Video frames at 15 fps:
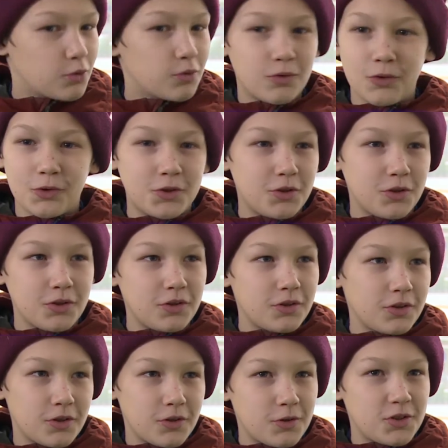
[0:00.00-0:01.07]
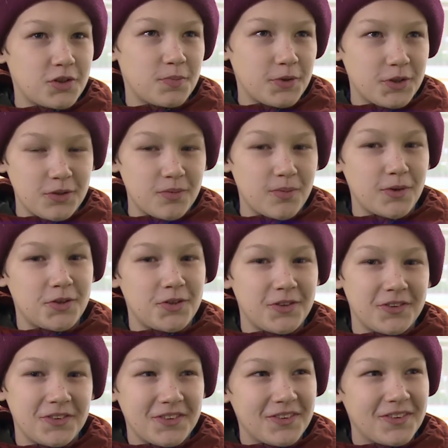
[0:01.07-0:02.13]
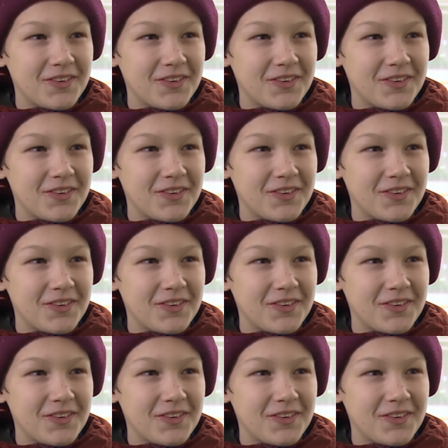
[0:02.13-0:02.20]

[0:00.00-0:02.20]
Ну, очень хорошие, спасибо большое.